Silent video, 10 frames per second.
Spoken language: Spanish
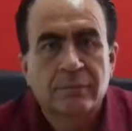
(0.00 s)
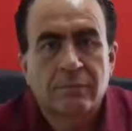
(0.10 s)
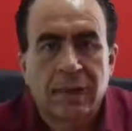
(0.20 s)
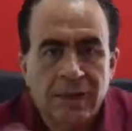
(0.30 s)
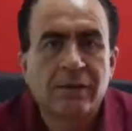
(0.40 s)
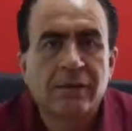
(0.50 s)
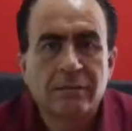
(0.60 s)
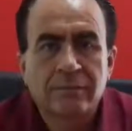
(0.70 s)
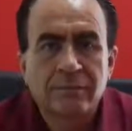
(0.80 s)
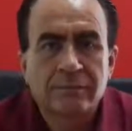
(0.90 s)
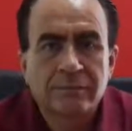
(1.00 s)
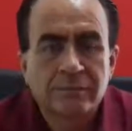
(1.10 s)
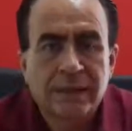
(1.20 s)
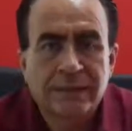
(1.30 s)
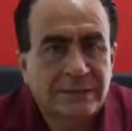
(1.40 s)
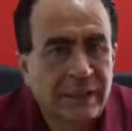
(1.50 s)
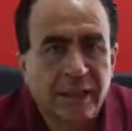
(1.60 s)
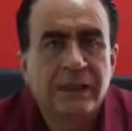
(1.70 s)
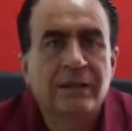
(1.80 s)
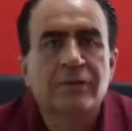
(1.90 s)
México
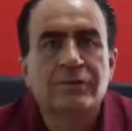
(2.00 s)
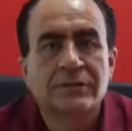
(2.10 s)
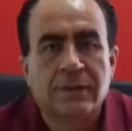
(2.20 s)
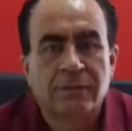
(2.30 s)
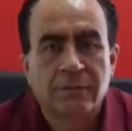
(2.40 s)
está en Rusia.